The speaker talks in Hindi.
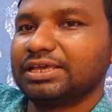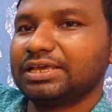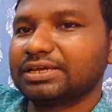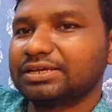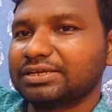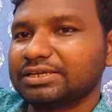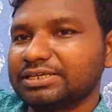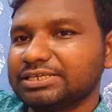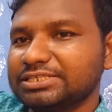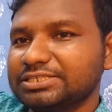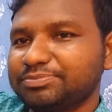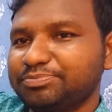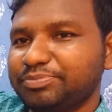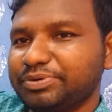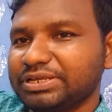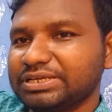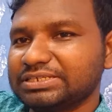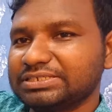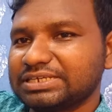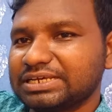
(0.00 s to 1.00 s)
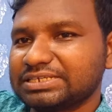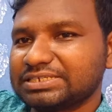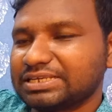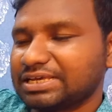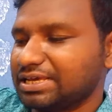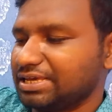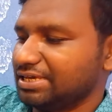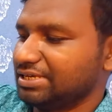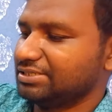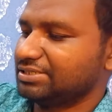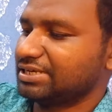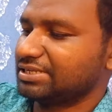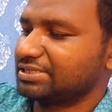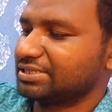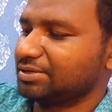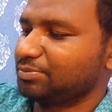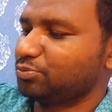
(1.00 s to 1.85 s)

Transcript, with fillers: एक स्प्रिंग जैसा है जैसे